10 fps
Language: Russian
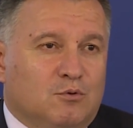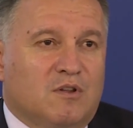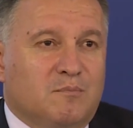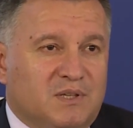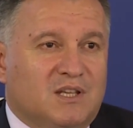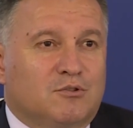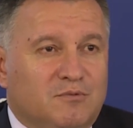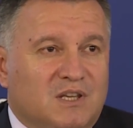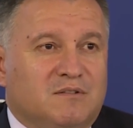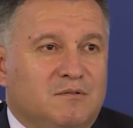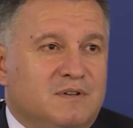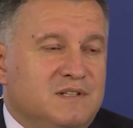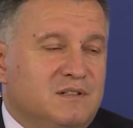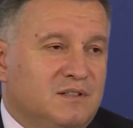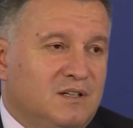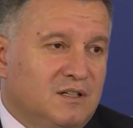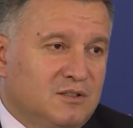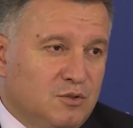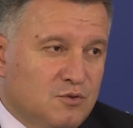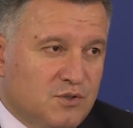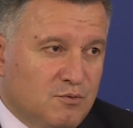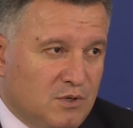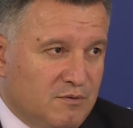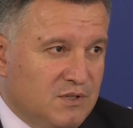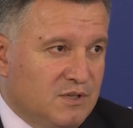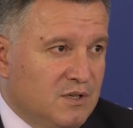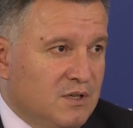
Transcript: уровень подготовки их выводил на должный уровень.